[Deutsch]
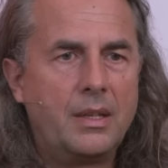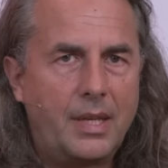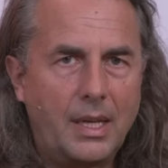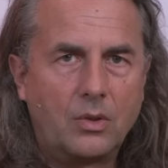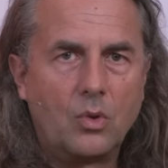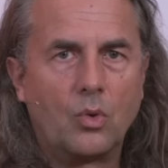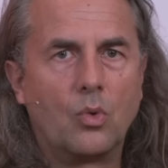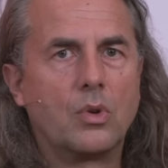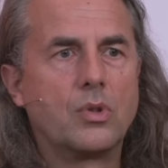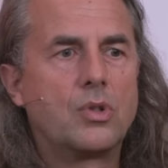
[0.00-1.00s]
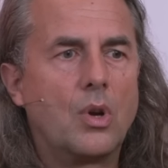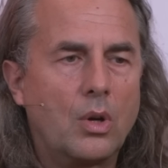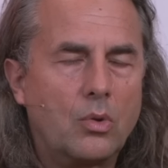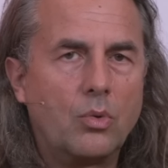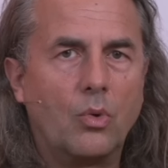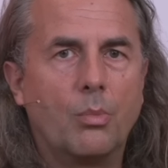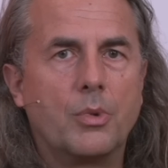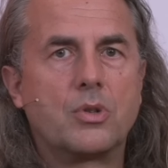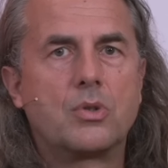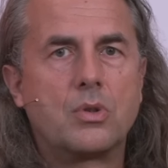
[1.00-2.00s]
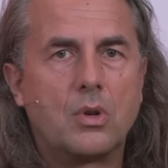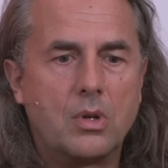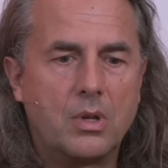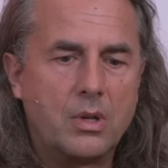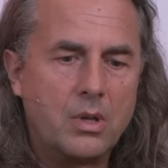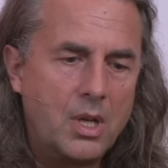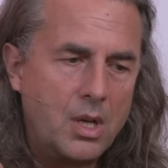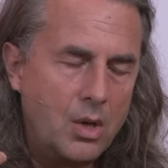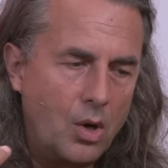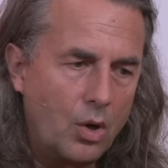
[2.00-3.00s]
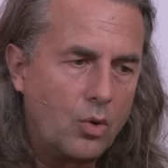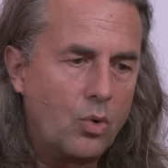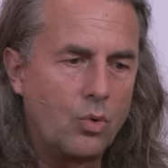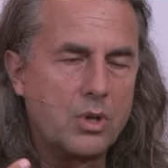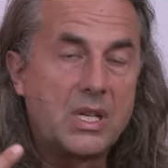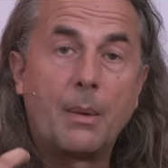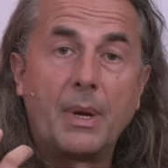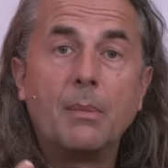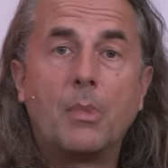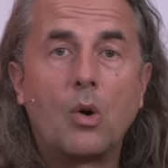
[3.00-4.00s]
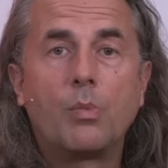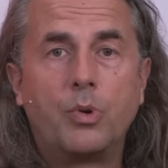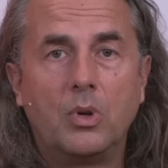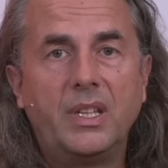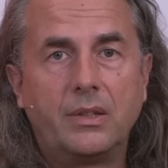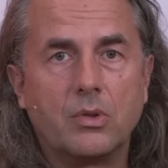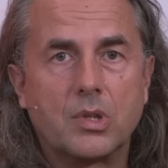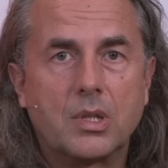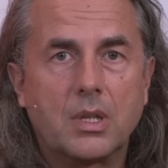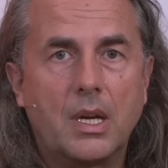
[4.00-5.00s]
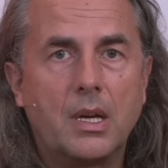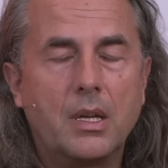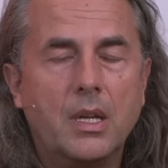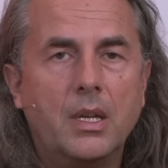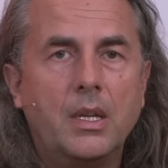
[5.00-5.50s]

Technologisch, ökonomisch, äh, ökologisch, aber eben auch politisch. Ja?